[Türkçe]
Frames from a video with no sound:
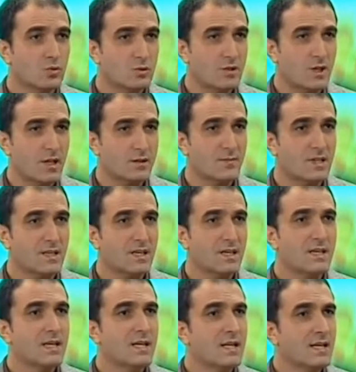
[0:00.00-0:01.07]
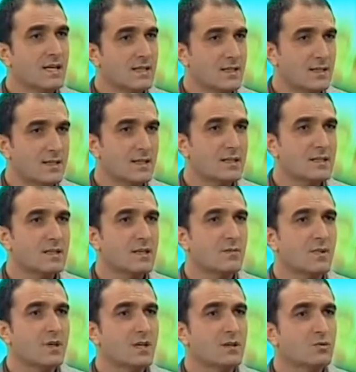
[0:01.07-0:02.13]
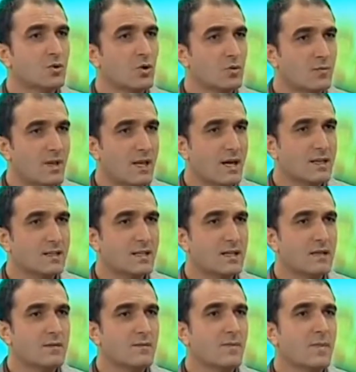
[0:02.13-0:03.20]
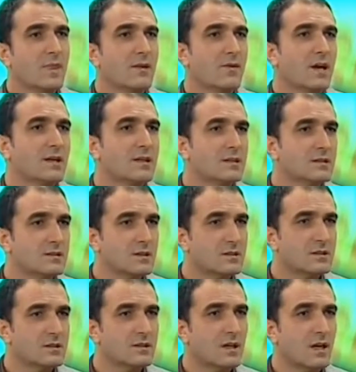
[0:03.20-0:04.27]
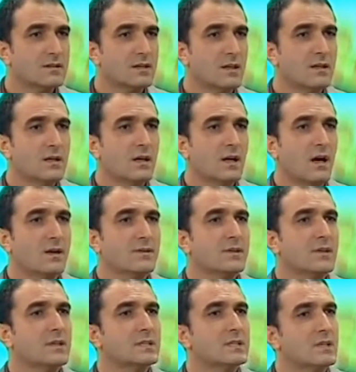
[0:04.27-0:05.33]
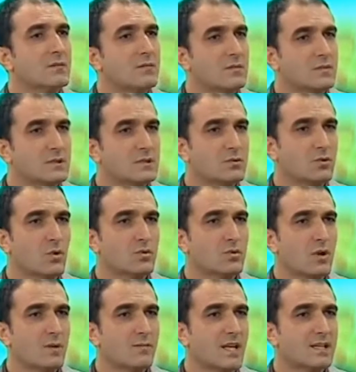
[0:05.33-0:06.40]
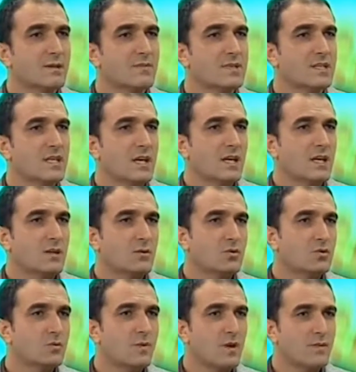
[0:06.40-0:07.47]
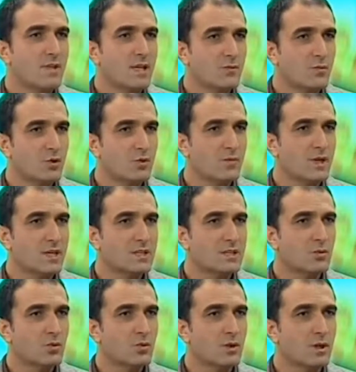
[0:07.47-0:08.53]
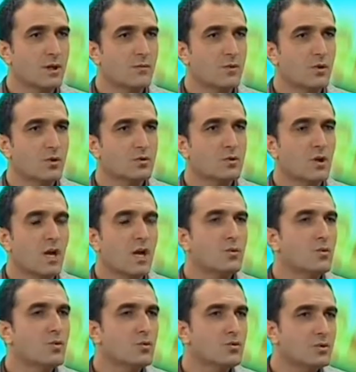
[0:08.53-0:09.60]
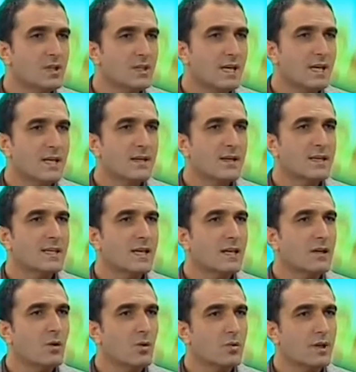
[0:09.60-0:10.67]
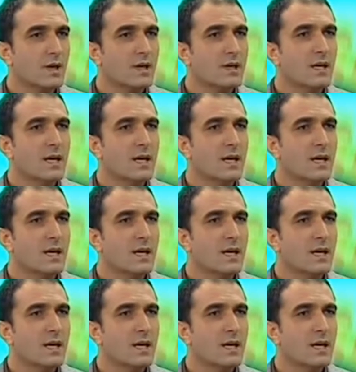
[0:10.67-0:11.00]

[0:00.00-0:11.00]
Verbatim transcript: düzeltmede, dediğiniz gibi çökmelerde veya kırışıklıklarda hatta işte son dönemlerde biz küçük memeleri büyütmek için kullanabiliyoruz. Hı hı. Yüzde de genel olarak